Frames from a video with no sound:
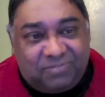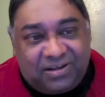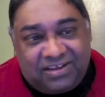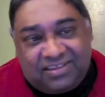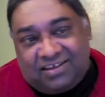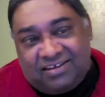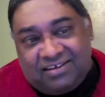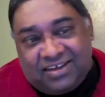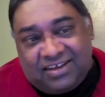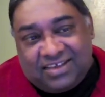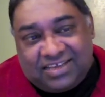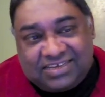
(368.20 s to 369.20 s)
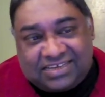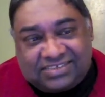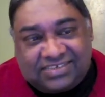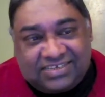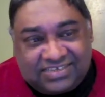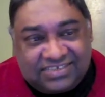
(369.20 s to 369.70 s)
பண்ணதான்
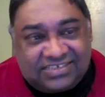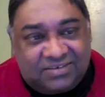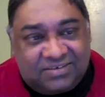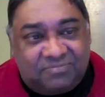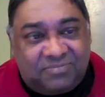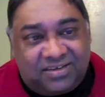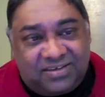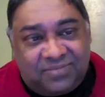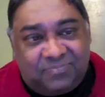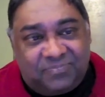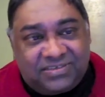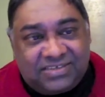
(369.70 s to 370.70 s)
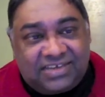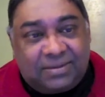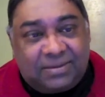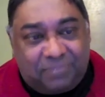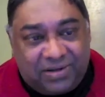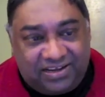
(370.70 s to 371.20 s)
ஜஸ்டிஸ் சிஸ்டம்
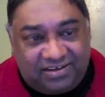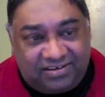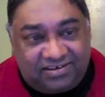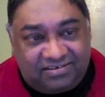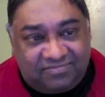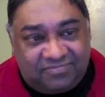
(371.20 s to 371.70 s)
செட்டப் பண்ணியிருக்கு